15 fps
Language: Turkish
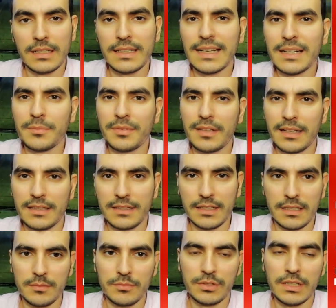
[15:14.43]
Yarım saat
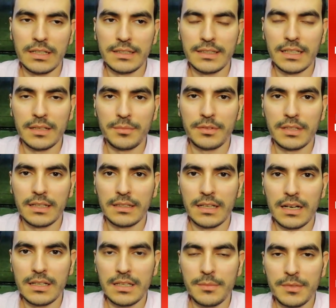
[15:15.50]
diyelim buna. Yarım saat
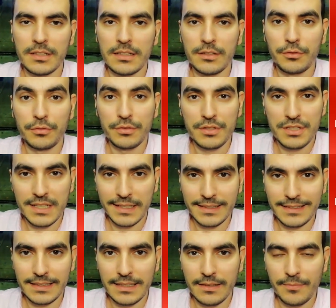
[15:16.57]
artemiyalar suyunu
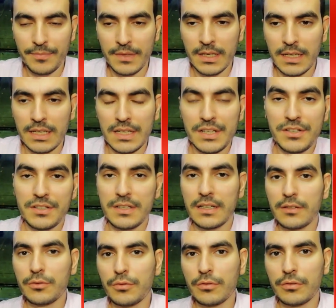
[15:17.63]
çekti ya
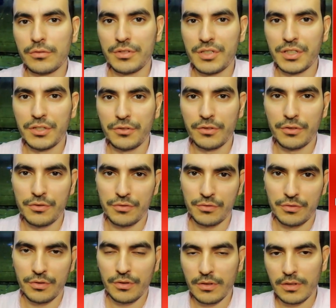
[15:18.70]
İçleri doldu, şişiyor
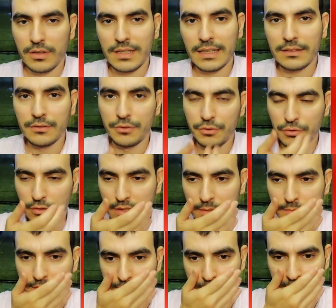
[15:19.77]
çünkü. Tatlısı
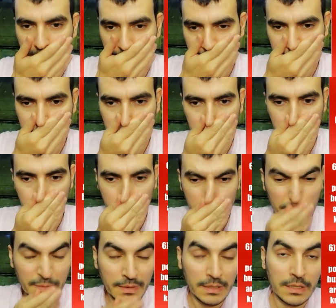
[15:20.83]
olabilir bu.
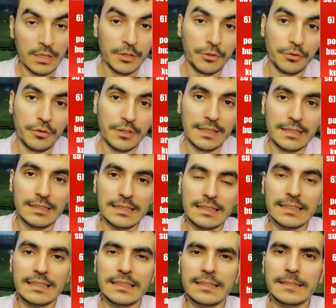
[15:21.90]
Sonra
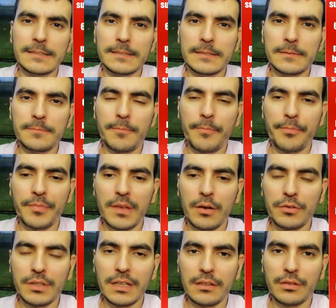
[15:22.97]
e,
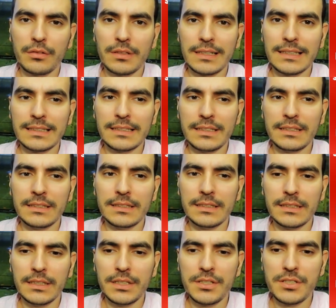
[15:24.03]
ondan sonra
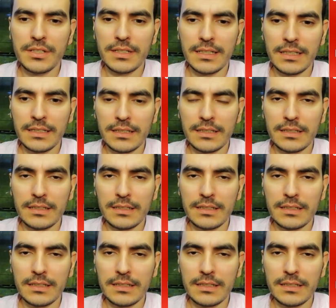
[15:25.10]
e, içine